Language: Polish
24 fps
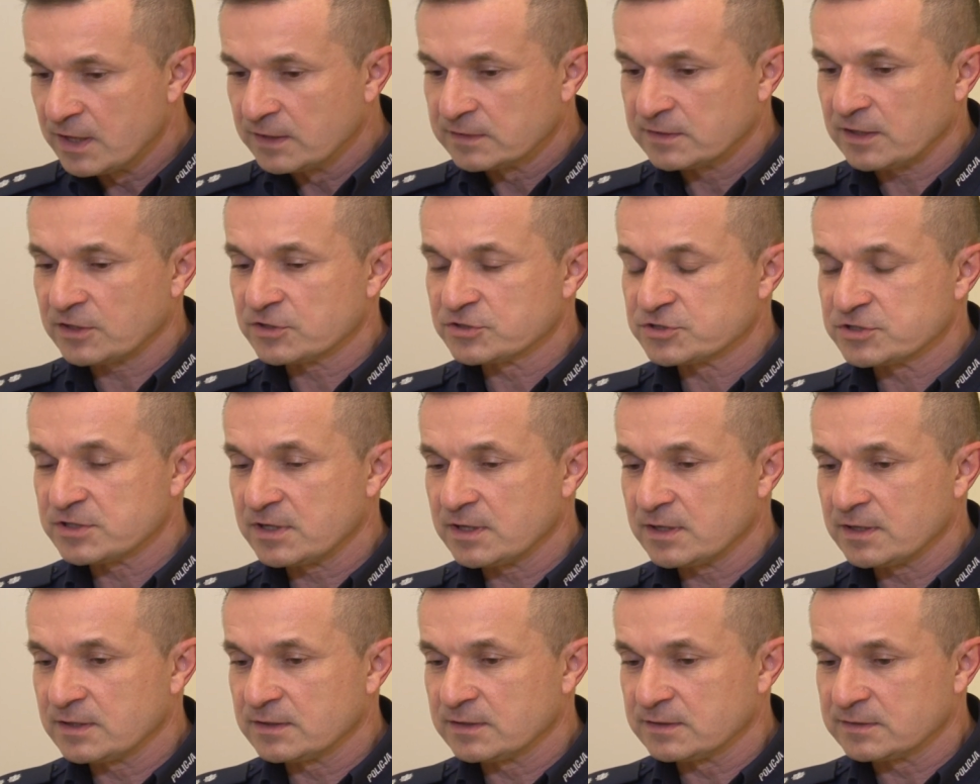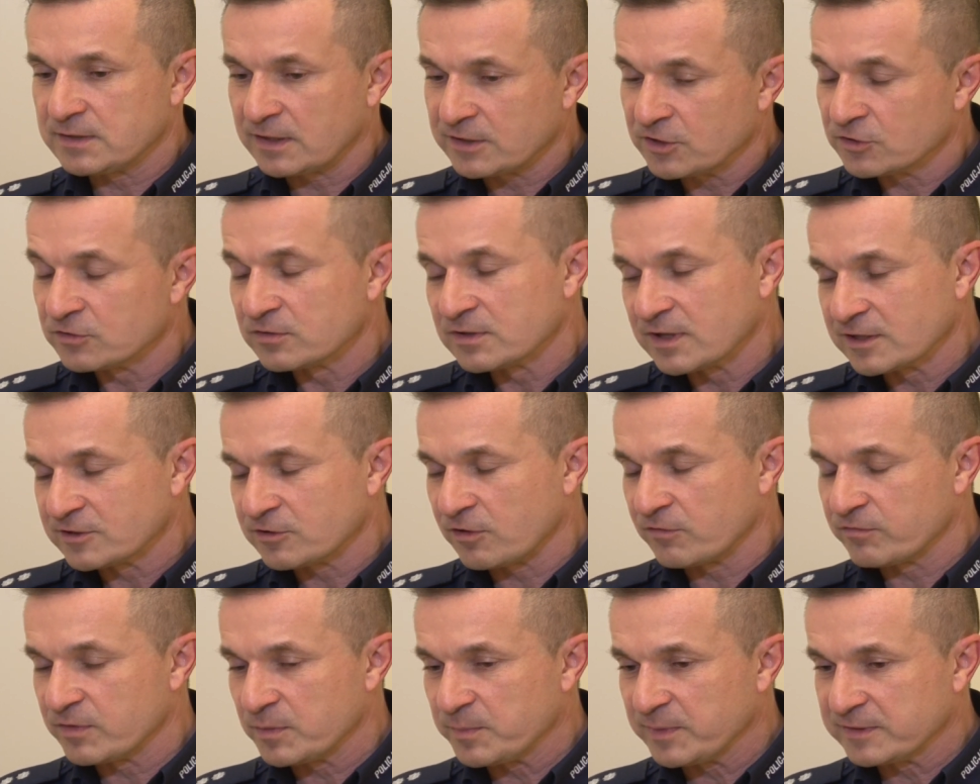także takie
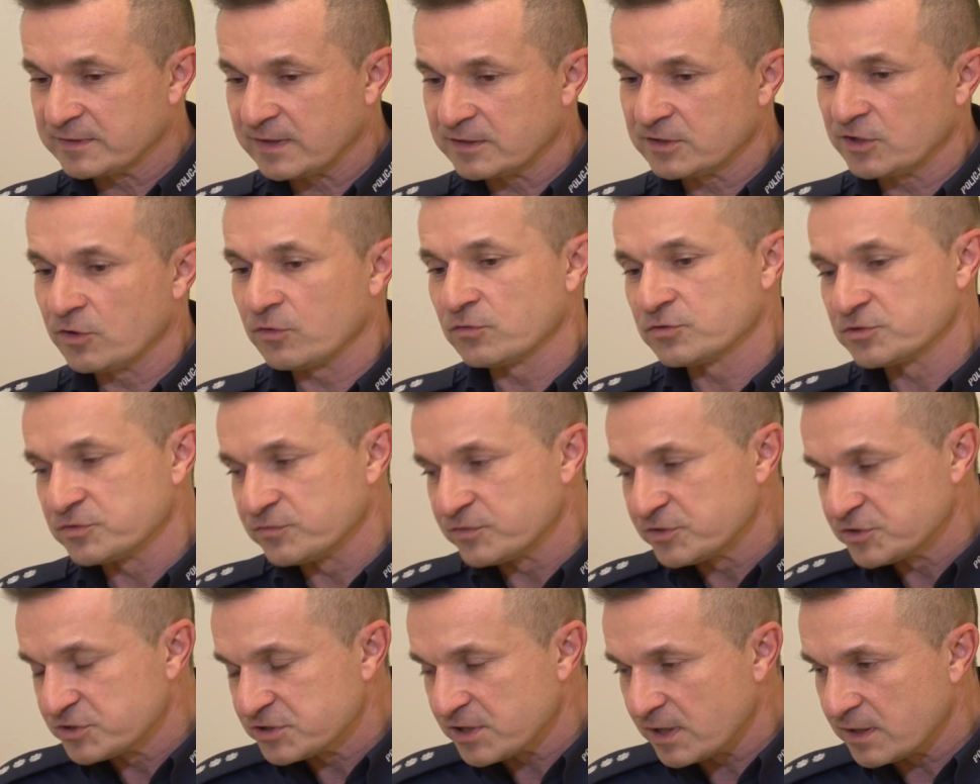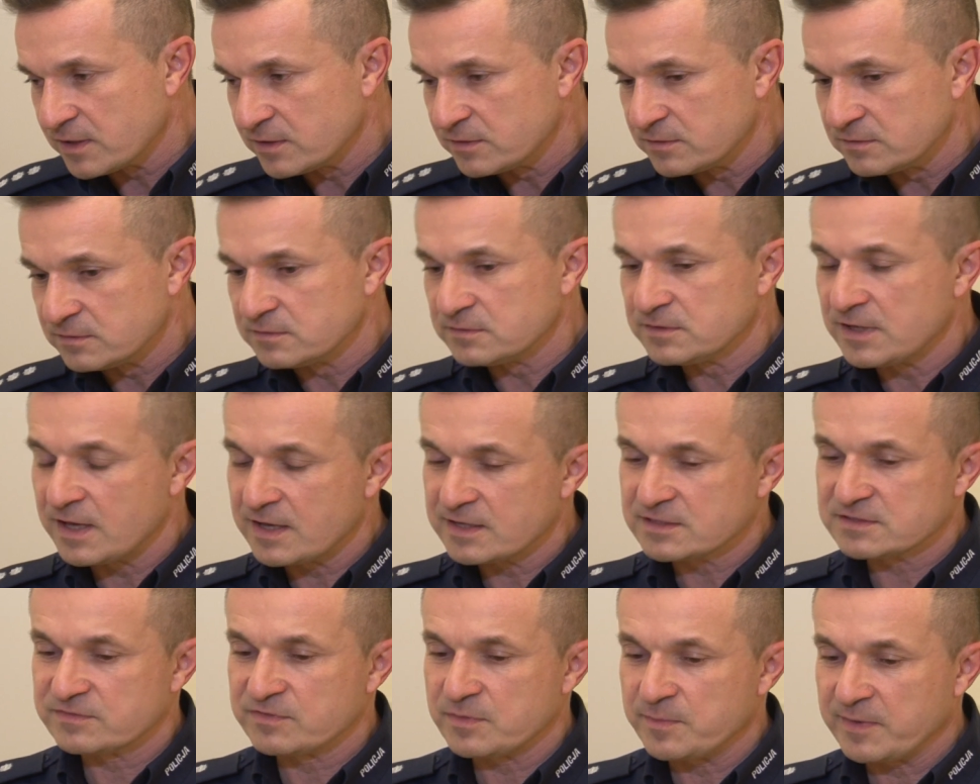dodatkowe badania oczywiście nie
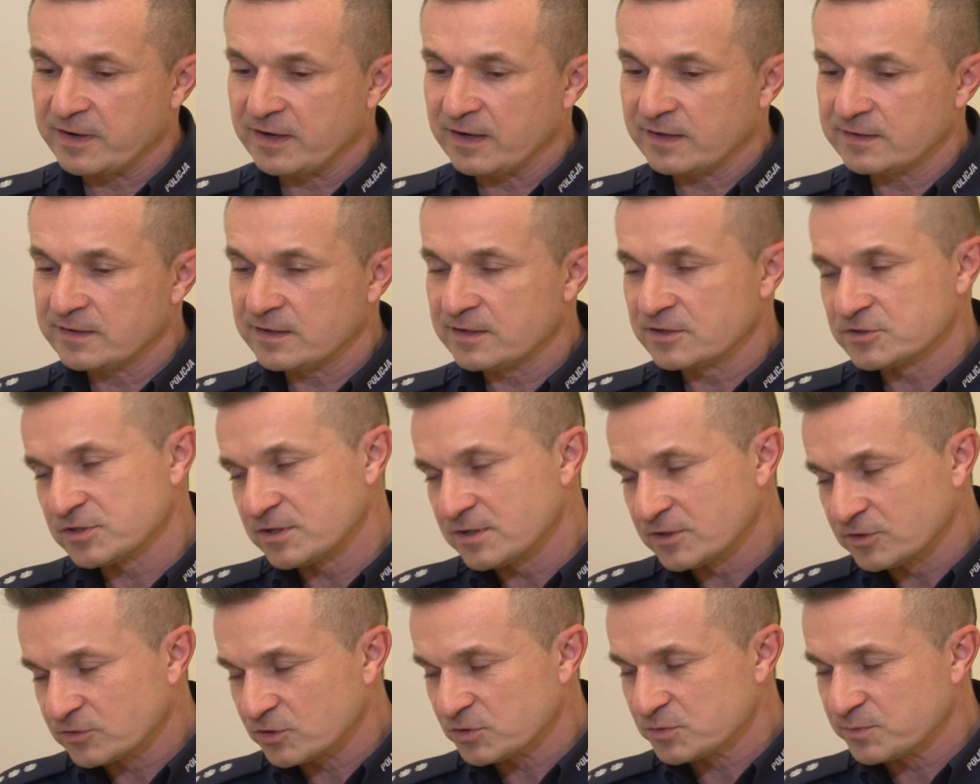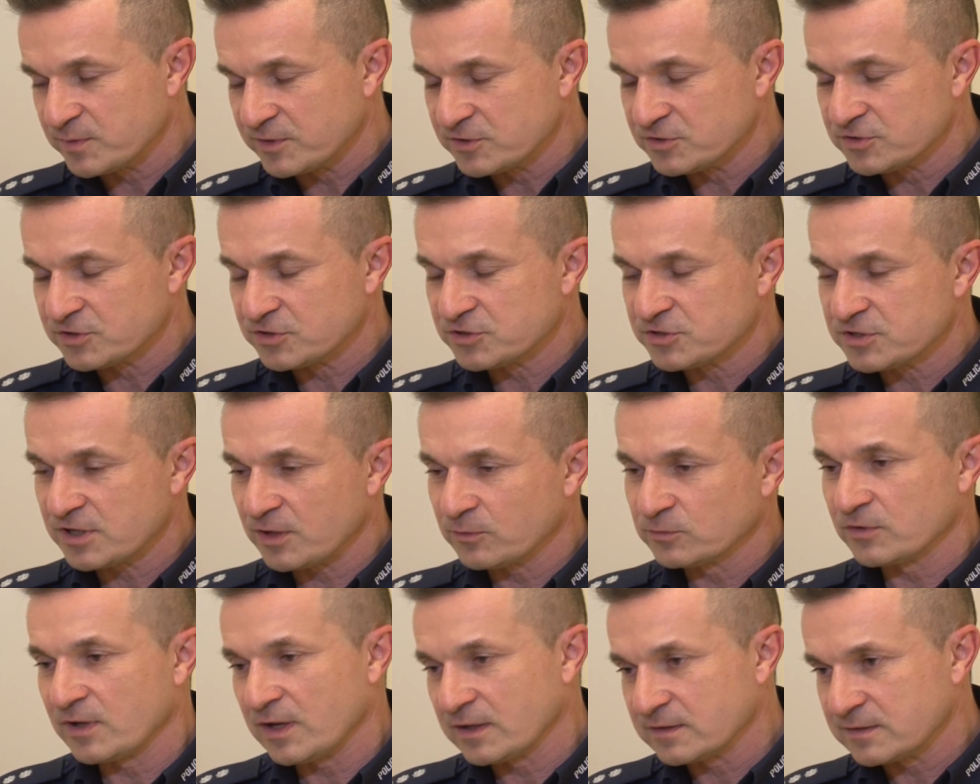jest wymagane, jeżeli ktoś będzie chciał,
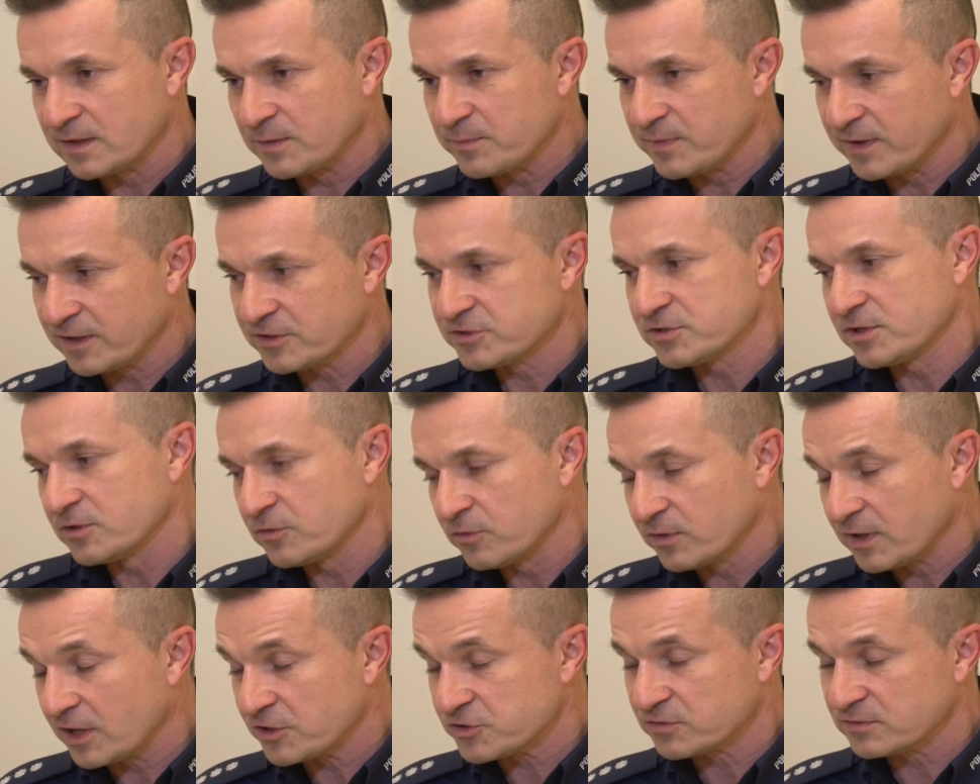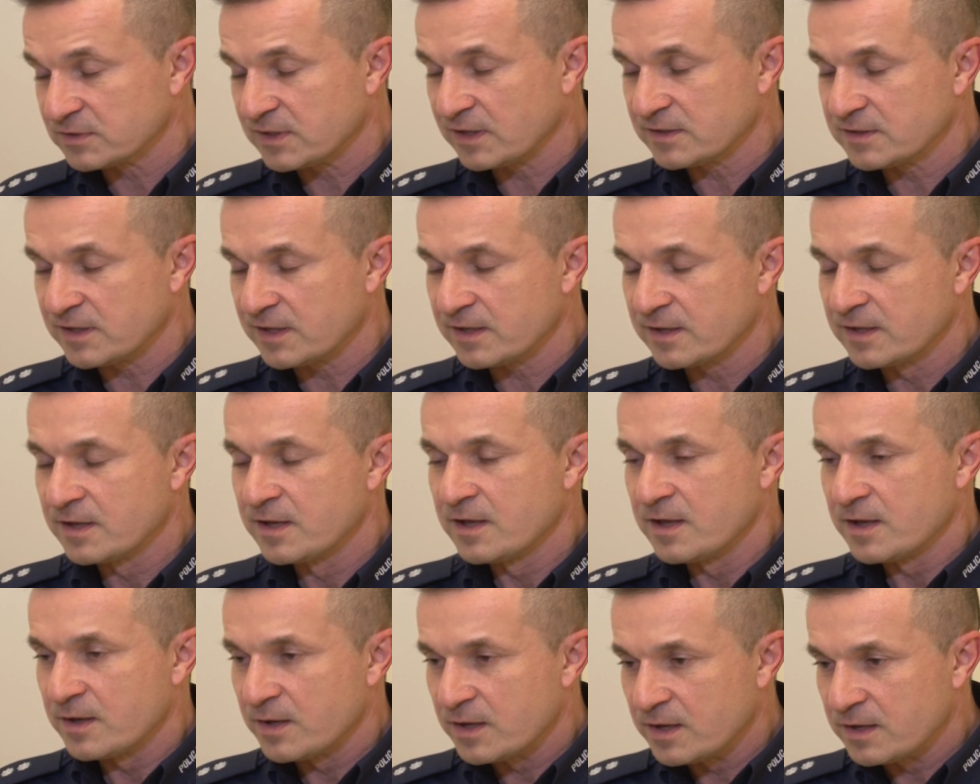to jak najbardziej no, na żądanie
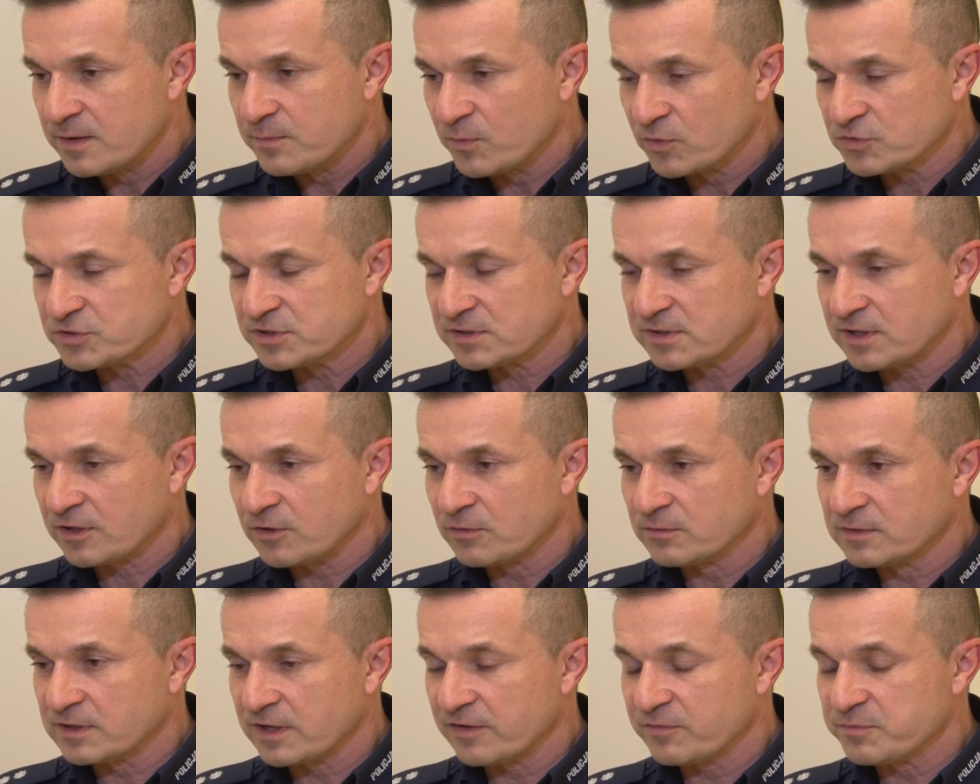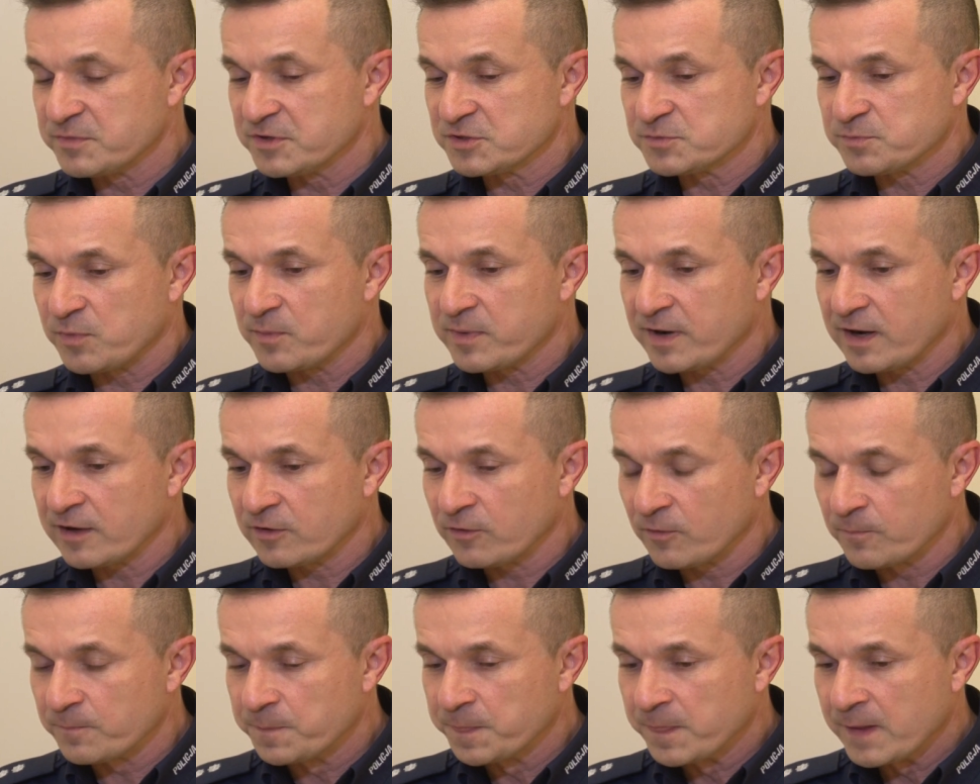y, może taką krew mieć
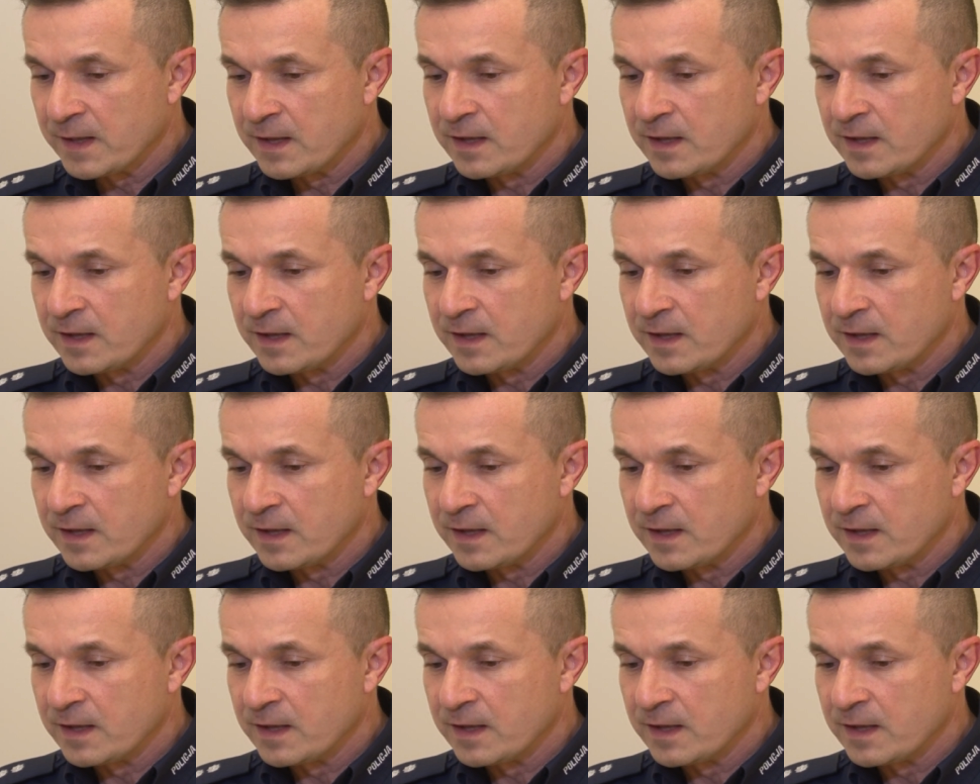pobraną.